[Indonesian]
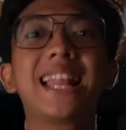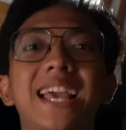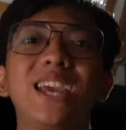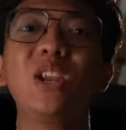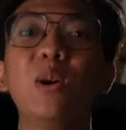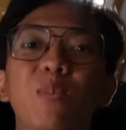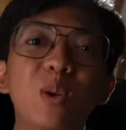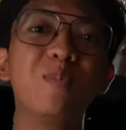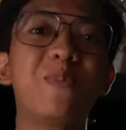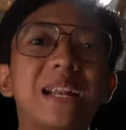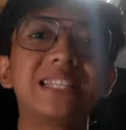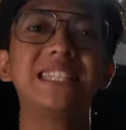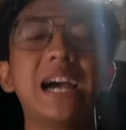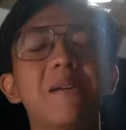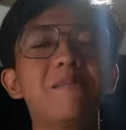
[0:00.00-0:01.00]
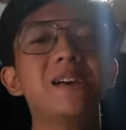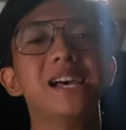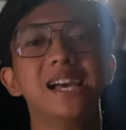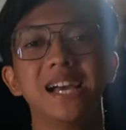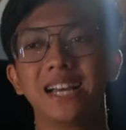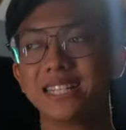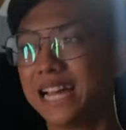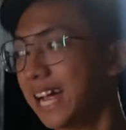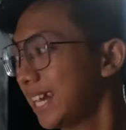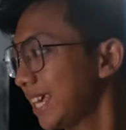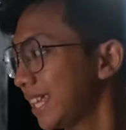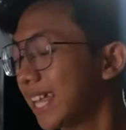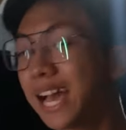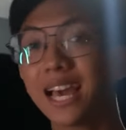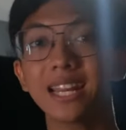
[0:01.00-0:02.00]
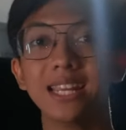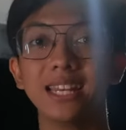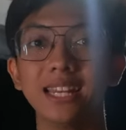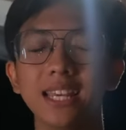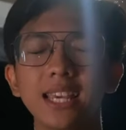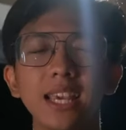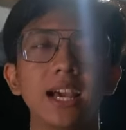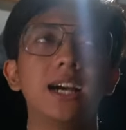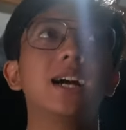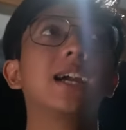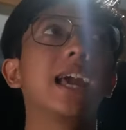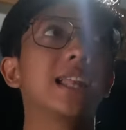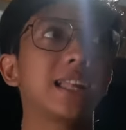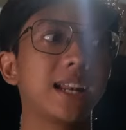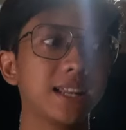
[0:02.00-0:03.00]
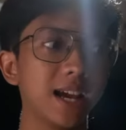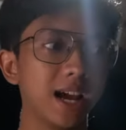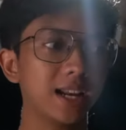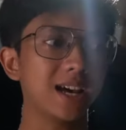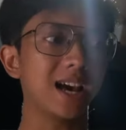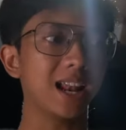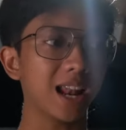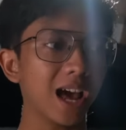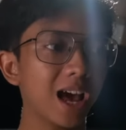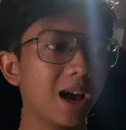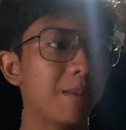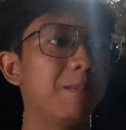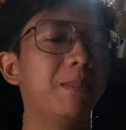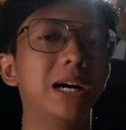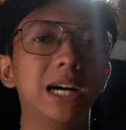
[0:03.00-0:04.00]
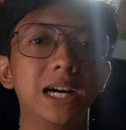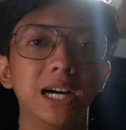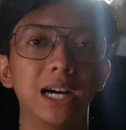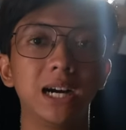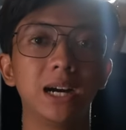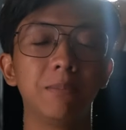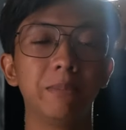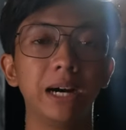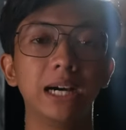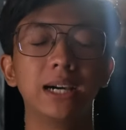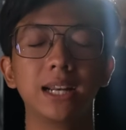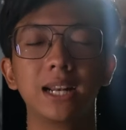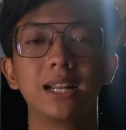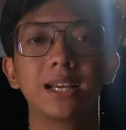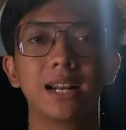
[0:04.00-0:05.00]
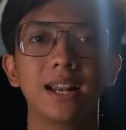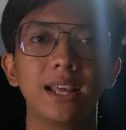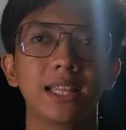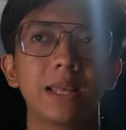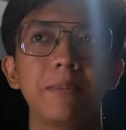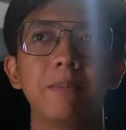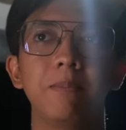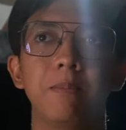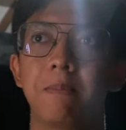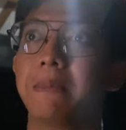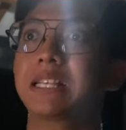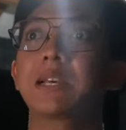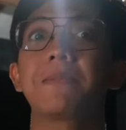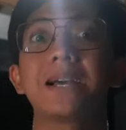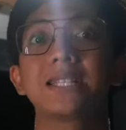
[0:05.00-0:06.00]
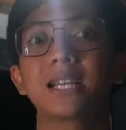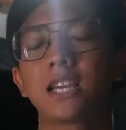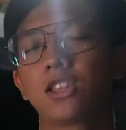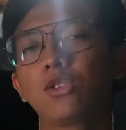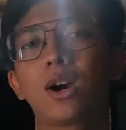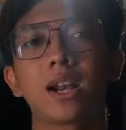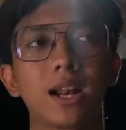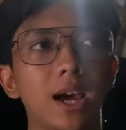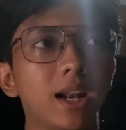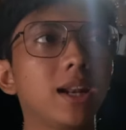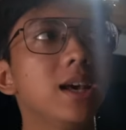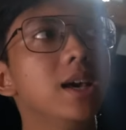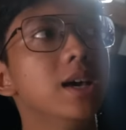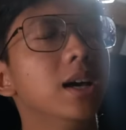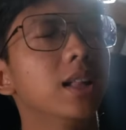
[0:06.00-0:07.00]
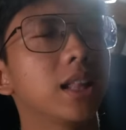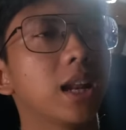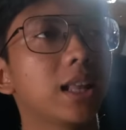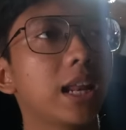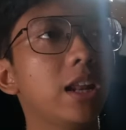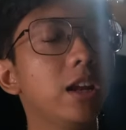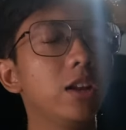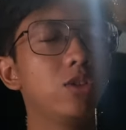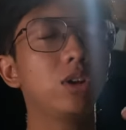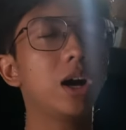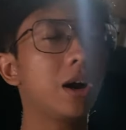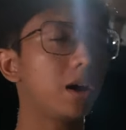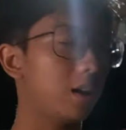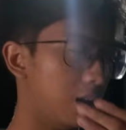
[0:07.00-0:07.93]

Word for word: lagi 24 jam dan kita hari ini kegiatannya adalah me menggrill-grill kita masak-masak gitu karena kan tadi-tadi juga